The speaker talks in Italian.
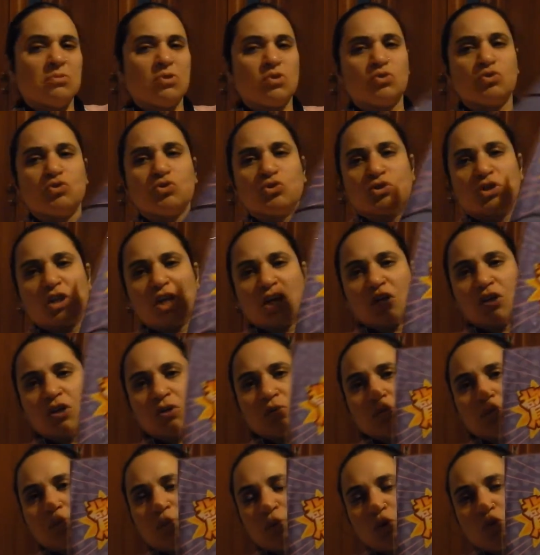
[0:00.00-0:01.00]
Non so
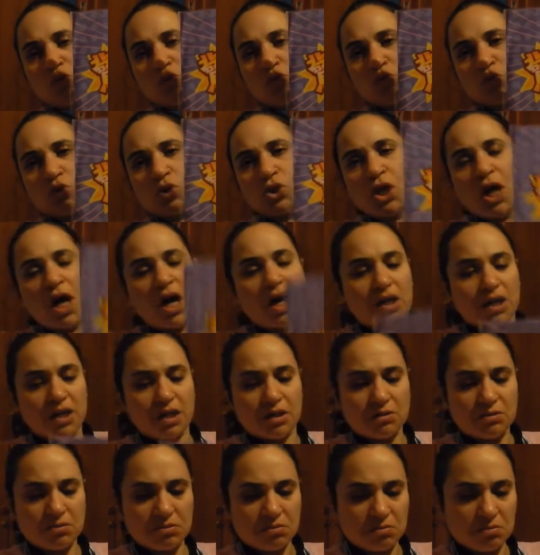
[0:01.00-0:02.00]
neanche
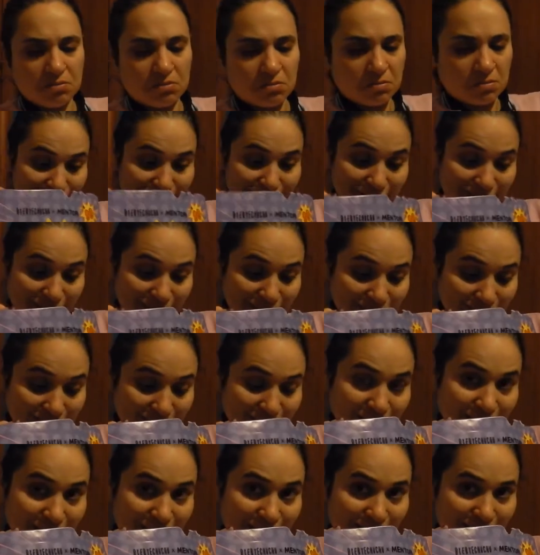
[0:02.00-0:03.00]
pronunciare.
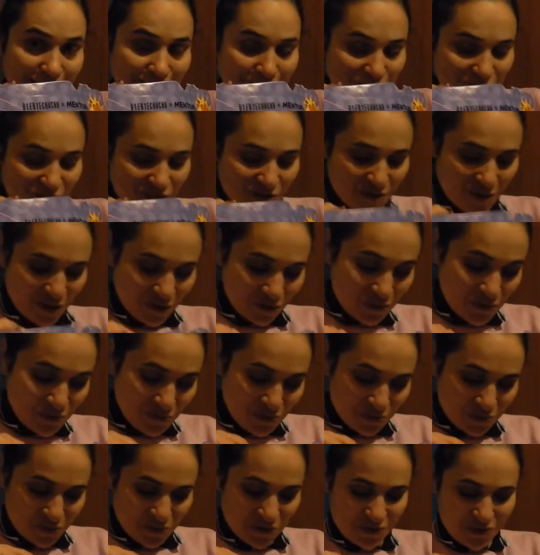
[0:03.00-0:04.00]
Ecco qua.
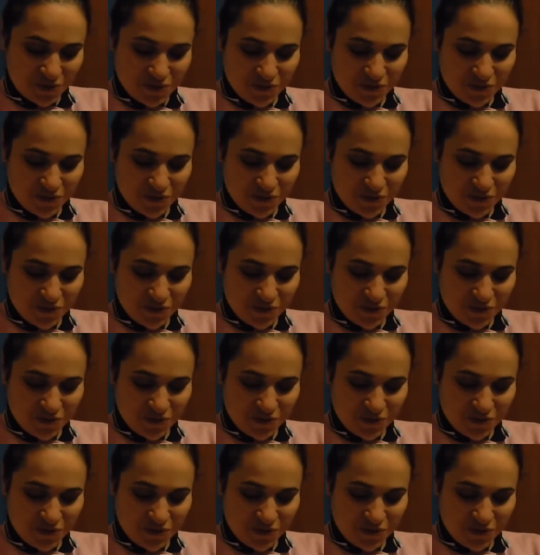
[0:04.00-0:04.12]
Uh.